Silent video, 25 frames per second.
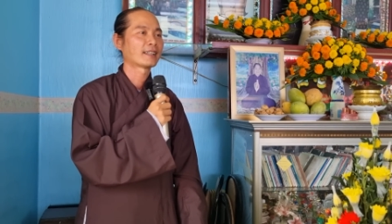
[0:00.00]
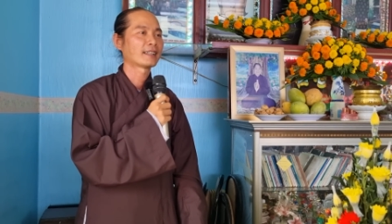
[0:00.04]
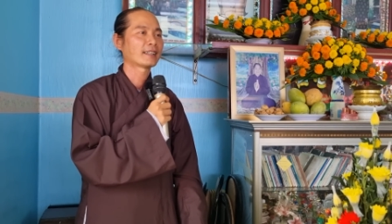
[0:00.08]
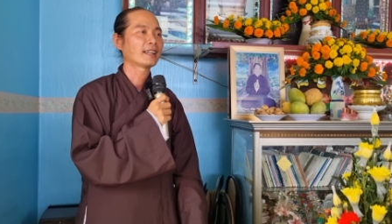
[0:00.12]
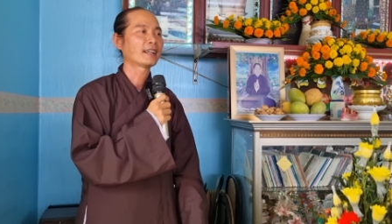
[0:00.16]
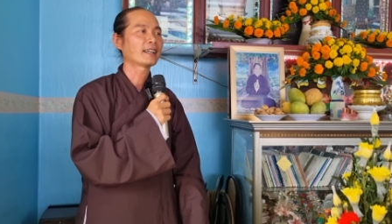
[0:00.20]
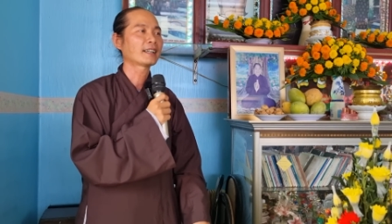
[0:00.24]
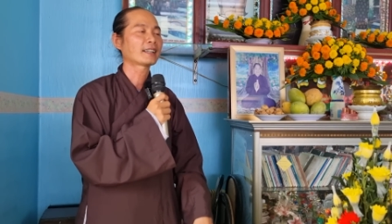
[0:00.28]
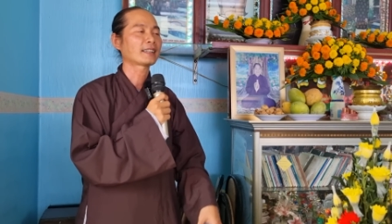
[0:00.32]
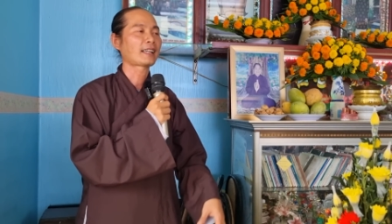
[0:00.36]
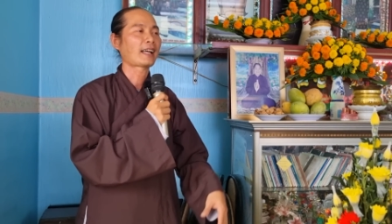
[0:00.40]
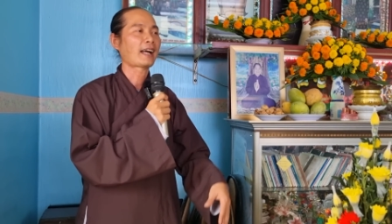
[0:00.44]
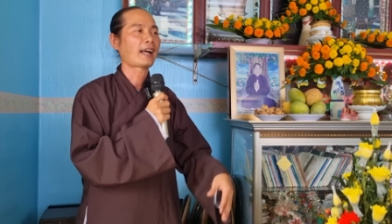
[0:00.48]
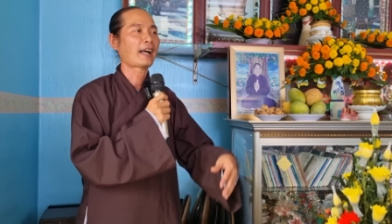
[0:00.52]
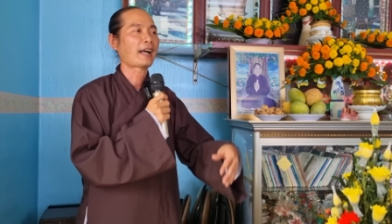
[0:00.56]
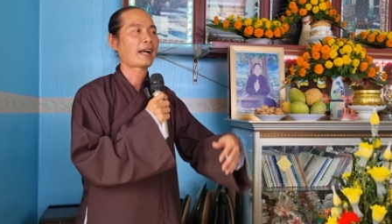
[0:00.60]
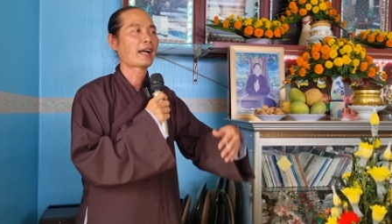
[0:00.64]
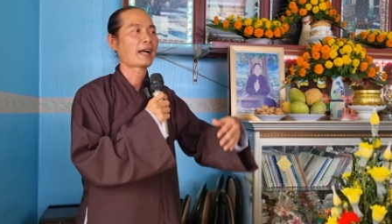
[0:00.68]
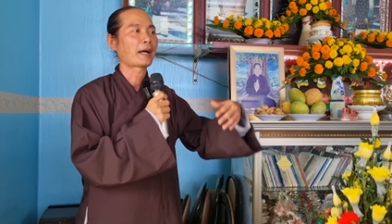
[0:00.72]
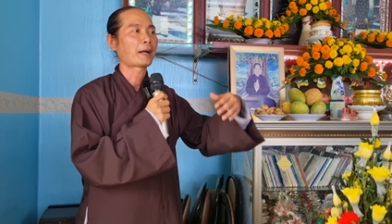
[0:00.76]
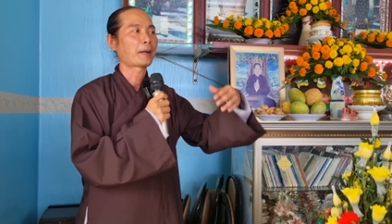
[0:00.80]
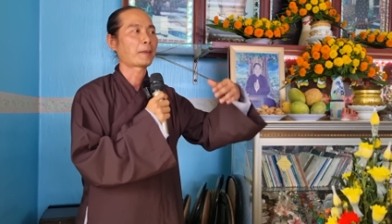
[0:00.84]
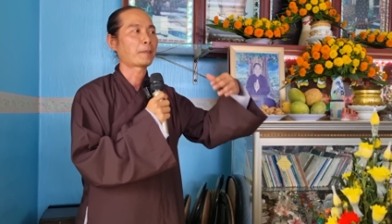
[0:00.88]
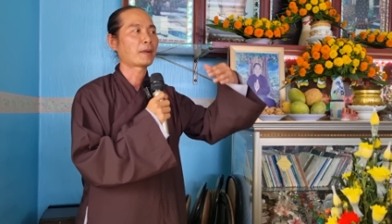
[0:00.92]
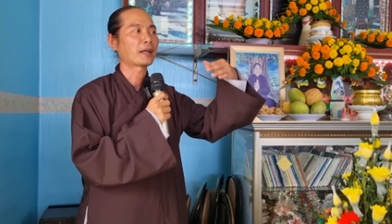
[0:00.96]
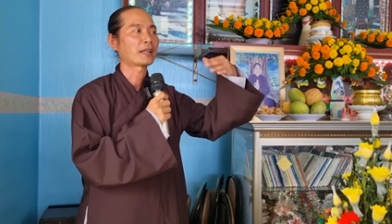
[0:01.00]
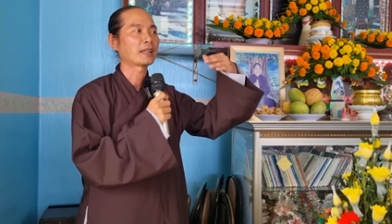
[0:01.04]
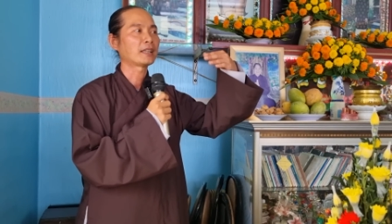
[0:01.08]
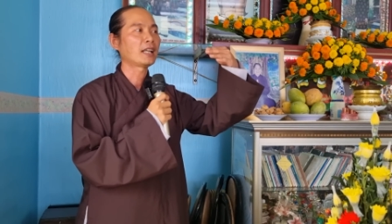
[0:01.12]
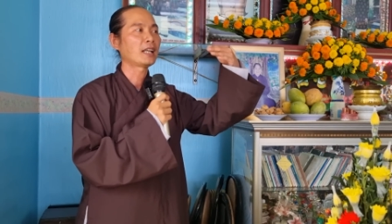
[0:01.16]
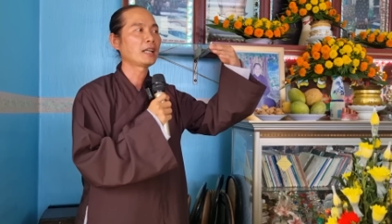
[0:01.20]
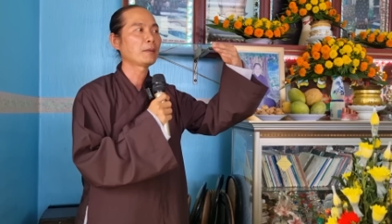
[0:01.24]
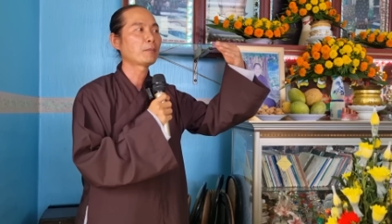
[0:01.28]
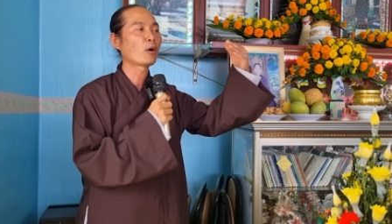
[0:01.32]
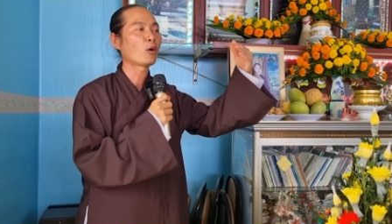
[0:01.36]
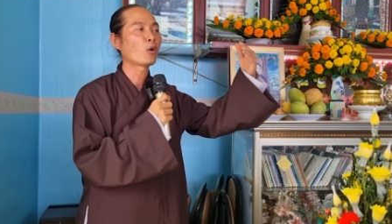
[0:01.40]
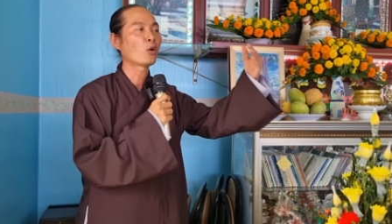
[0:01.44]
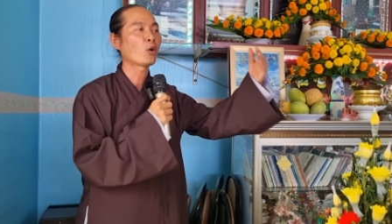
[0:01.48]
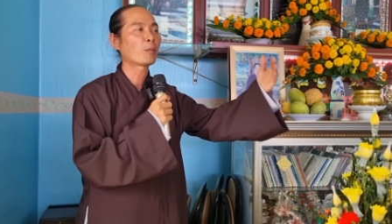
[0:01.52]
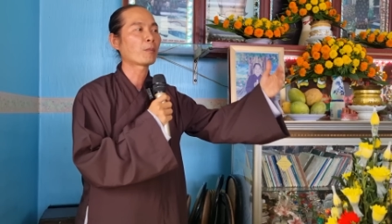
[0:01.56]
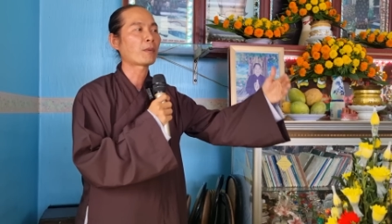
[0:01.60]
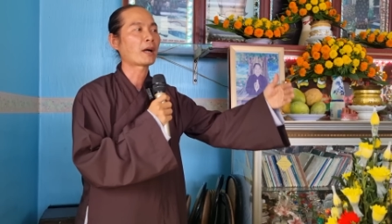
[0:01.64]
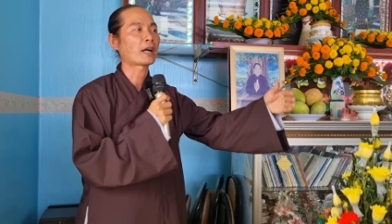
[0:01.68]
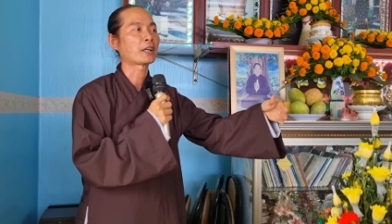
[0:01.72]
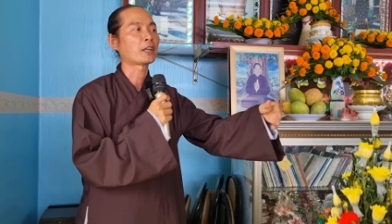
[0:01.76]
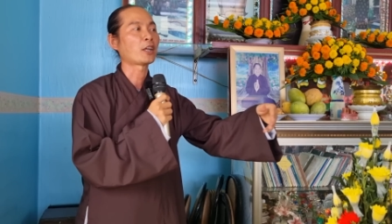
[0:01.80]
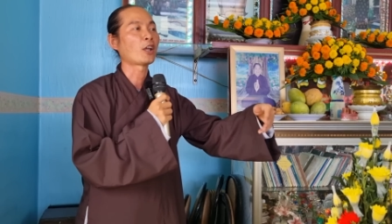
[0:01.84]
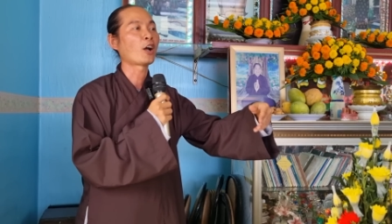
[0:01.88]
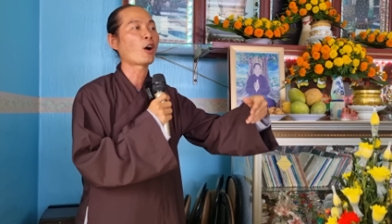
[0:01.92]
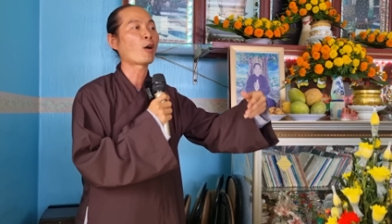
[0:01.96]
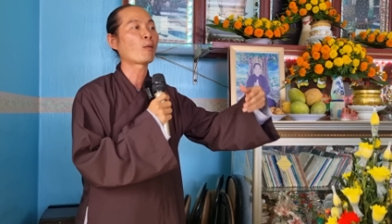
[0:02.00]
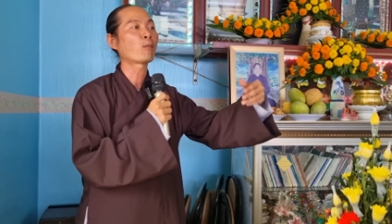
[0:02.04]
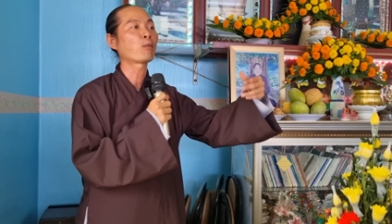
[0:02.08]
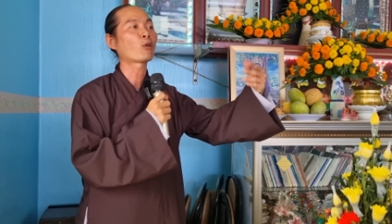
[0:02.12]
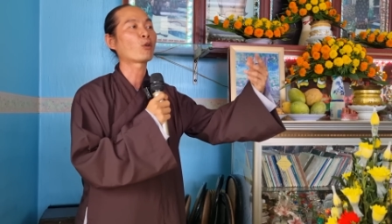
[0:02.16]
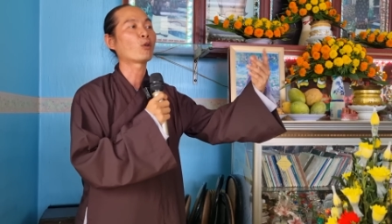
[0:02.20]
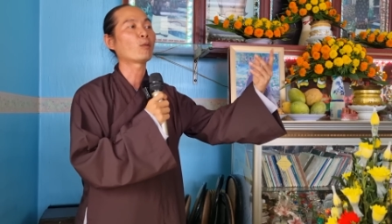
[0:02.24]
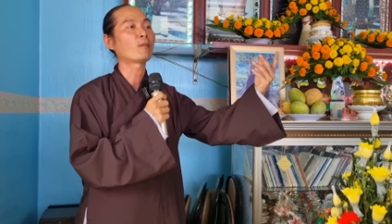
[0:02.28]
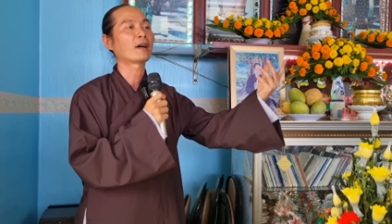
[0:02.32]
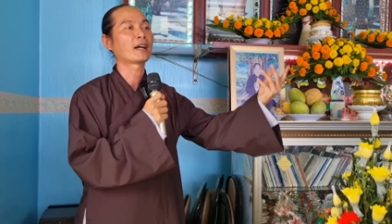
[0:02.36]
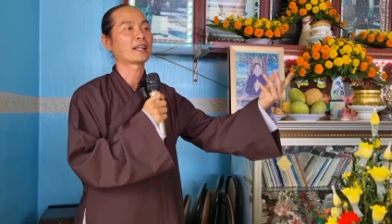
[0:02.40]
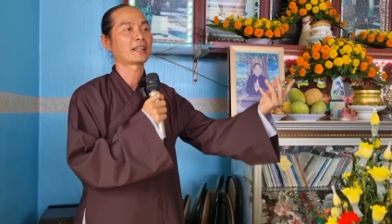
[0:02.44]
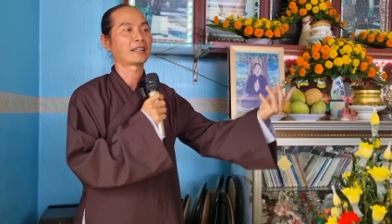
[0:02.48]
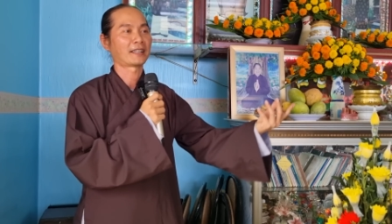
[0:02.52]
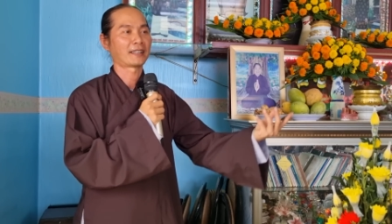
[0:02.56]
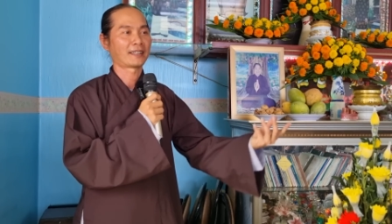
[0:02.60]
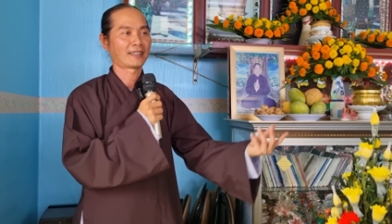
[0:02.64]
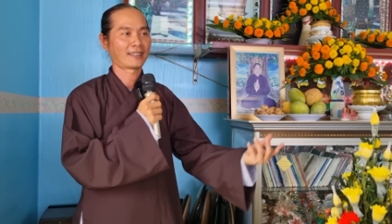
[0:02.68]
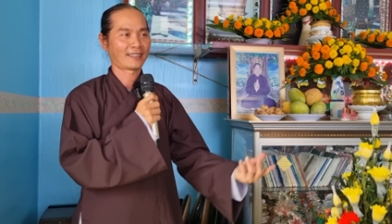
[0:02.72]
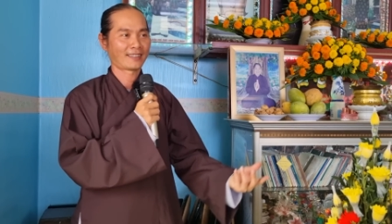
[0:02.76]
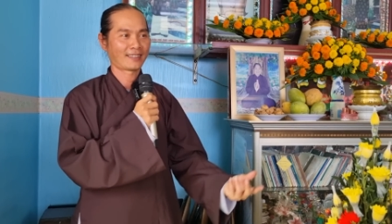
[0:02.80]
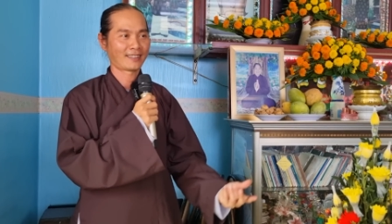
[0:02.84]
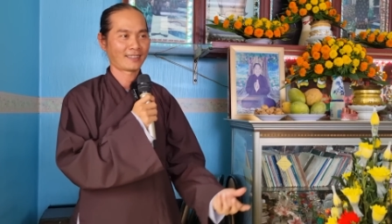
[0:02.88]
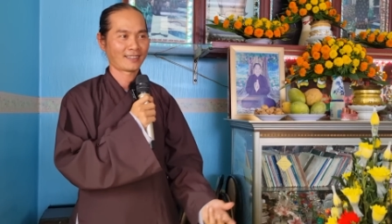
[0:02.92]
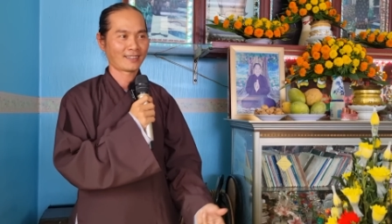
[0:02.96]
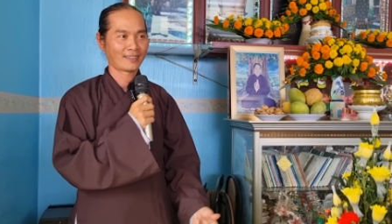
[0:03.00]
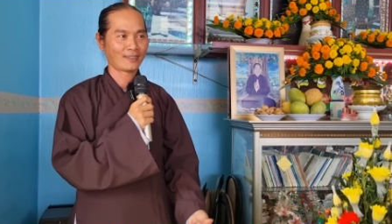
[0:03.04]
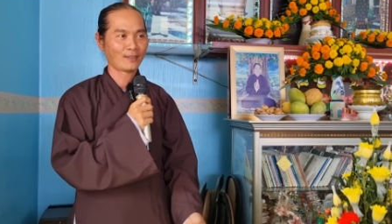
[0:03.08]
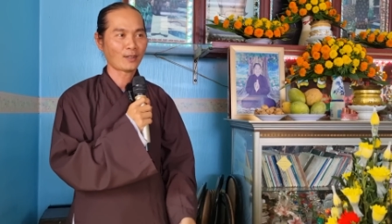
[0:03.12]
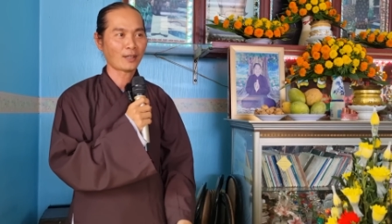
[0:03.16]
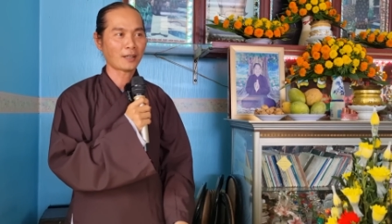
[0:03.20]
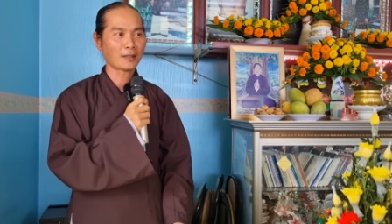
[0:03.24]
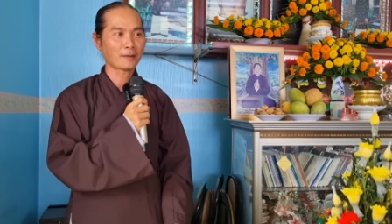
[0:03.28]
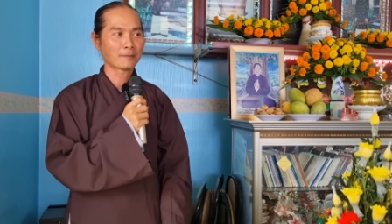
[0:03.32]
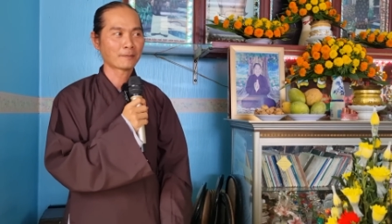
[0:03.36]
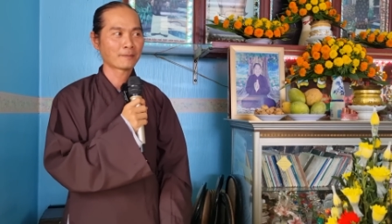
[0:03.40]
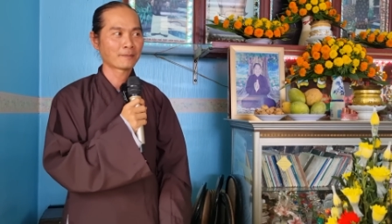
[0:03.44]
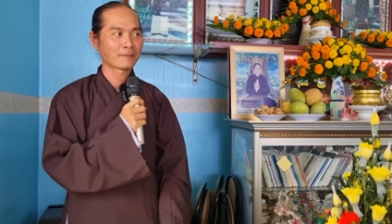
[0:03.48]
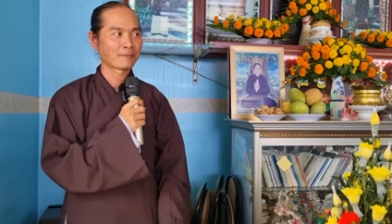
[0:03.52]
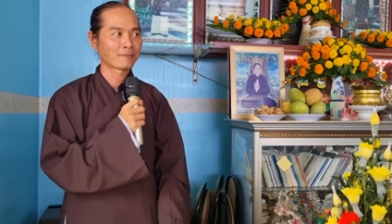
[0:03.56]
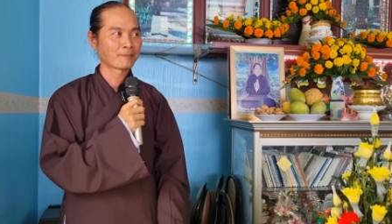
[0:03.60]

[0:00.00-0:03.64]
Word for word: Tức là mình đi buôn bằng vốn của mình, đúng không?